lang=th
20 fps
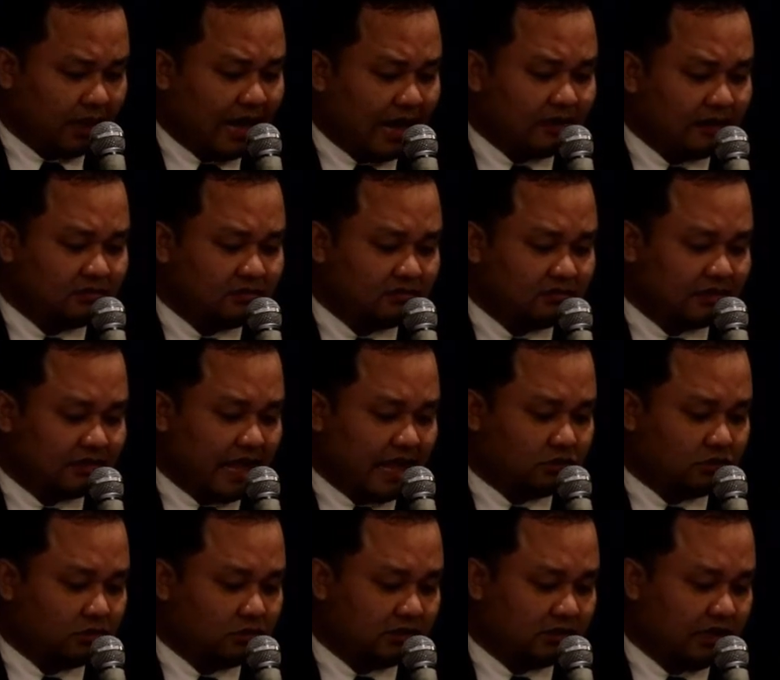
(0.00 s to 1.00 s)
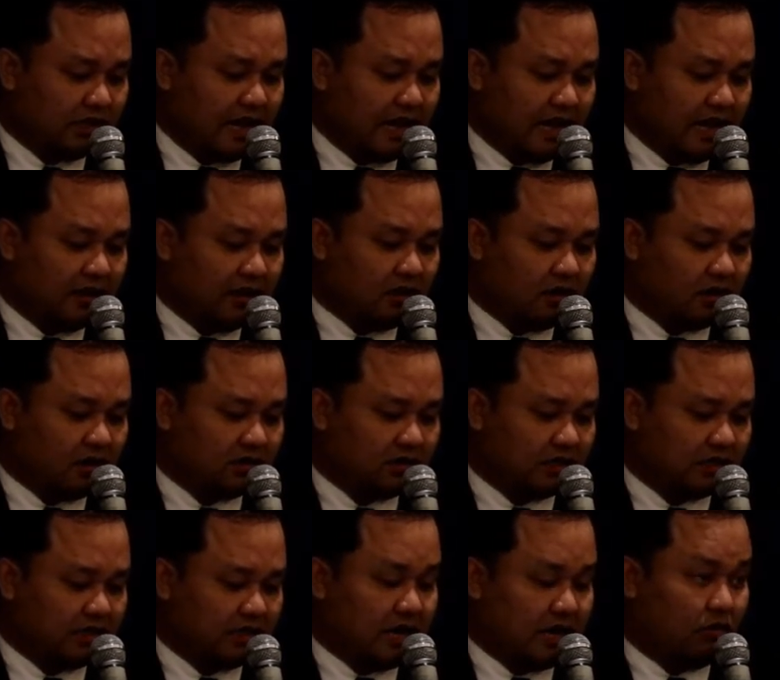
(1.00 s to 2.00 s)
การแต่งชุดสีใดก็
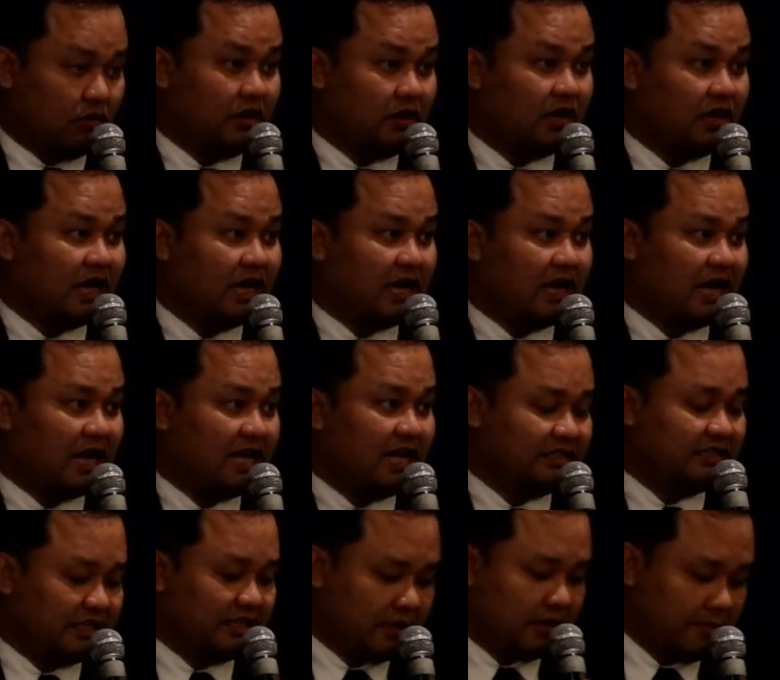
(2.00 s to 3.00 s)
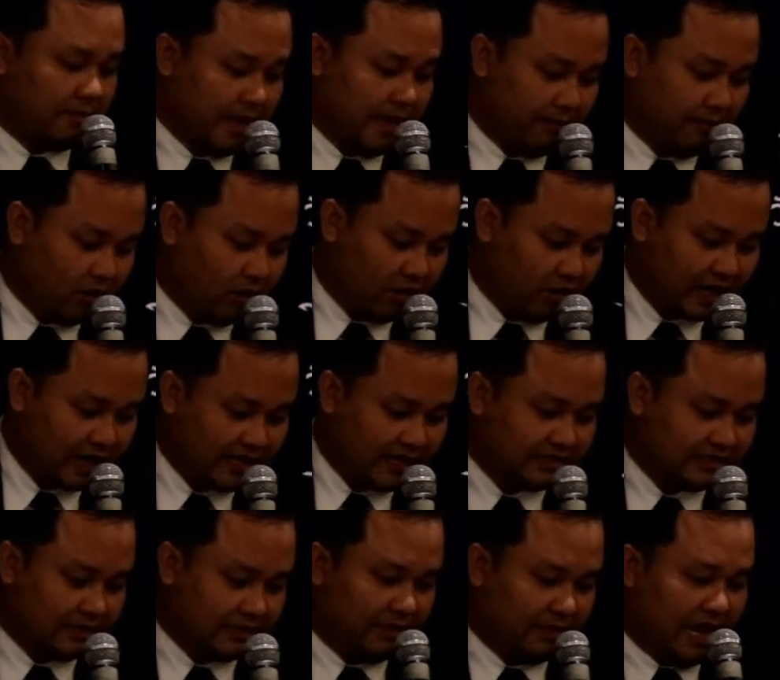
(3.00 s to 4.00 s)
จะเกี่ยวกับเนื่องกับการจัดระเบียบของรา
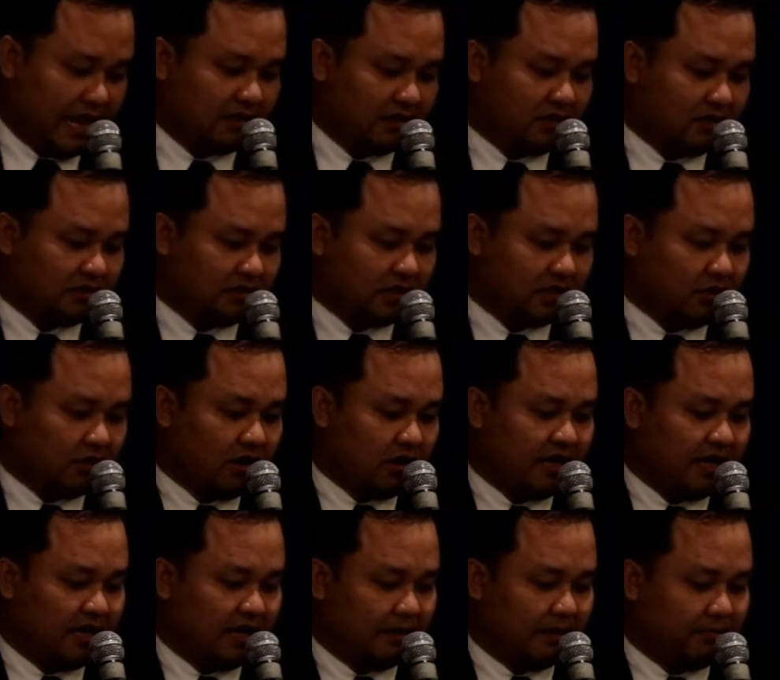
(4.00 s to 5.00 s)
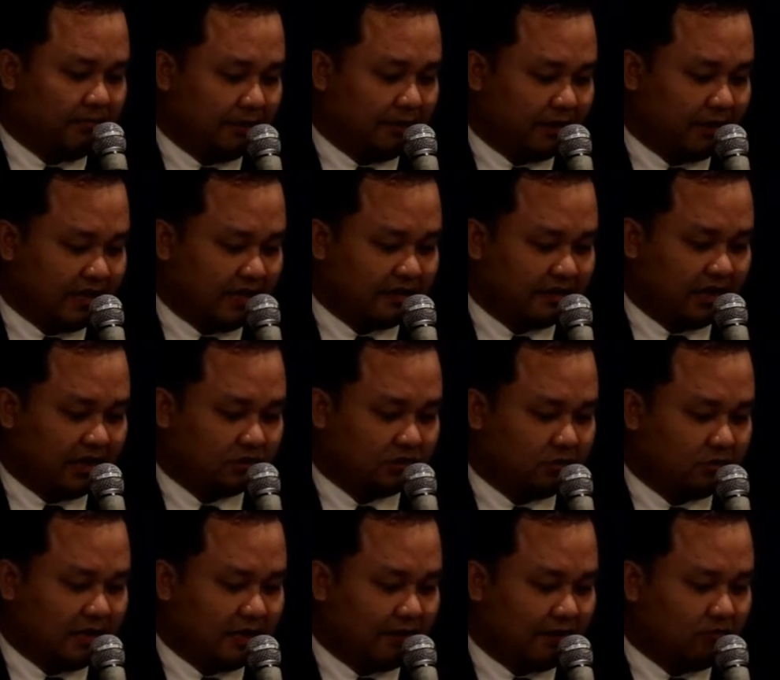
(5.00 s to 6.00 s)
ชสำนัก ก็สะท้อนให้เห็นธรรมเนียมการแต่ง
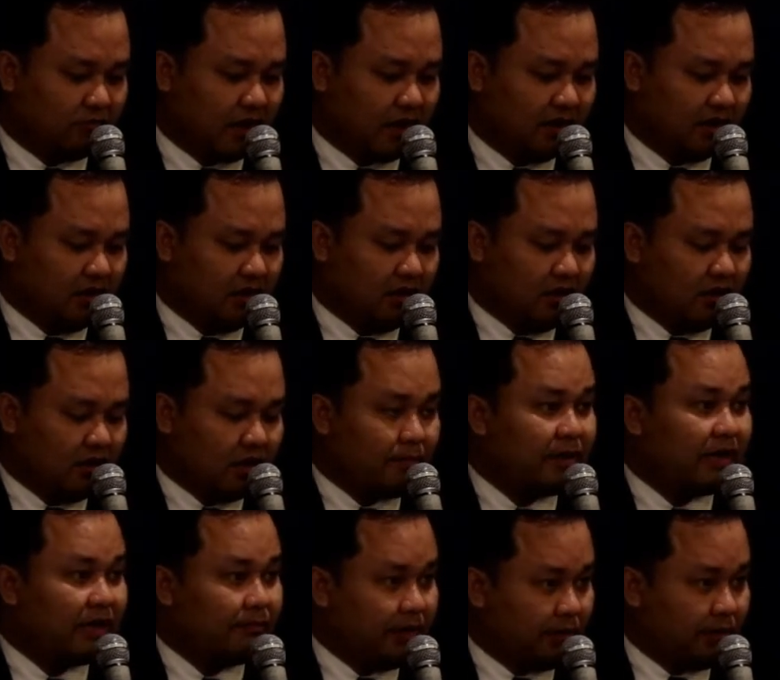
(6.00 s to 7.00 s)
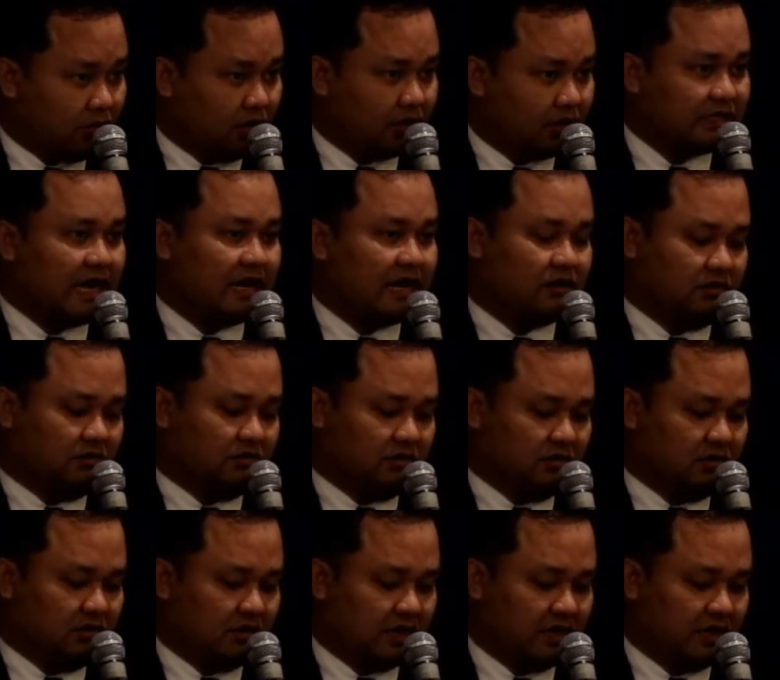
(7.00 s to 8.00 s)
ชุดดำว่าก็เป็นธรรมเนียมของชาติอื่
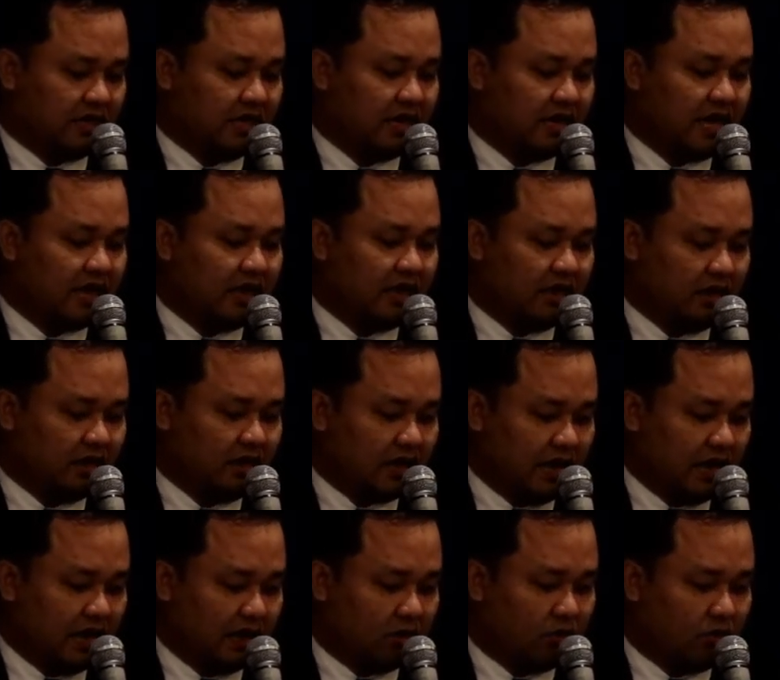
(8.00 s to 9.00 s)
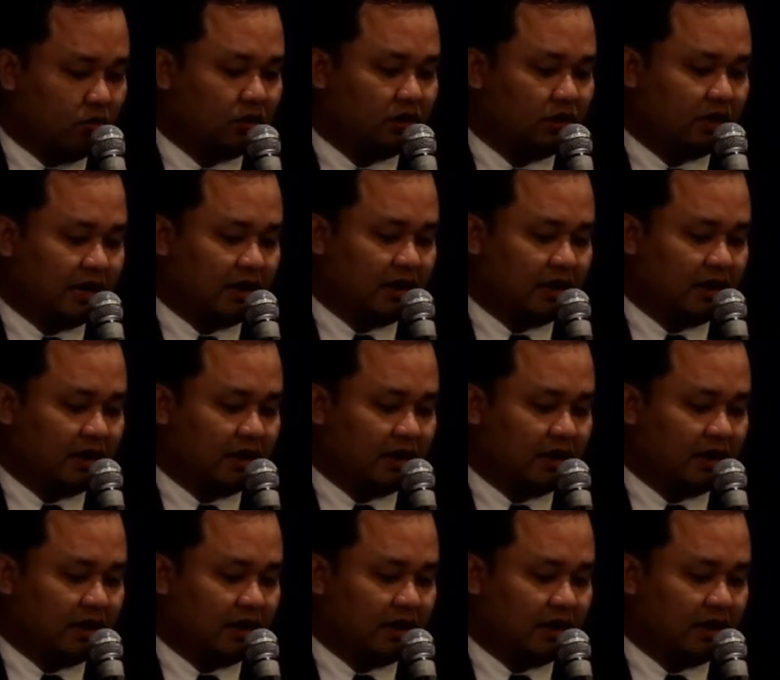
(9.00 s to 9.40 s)
น ที่ได้โค้ด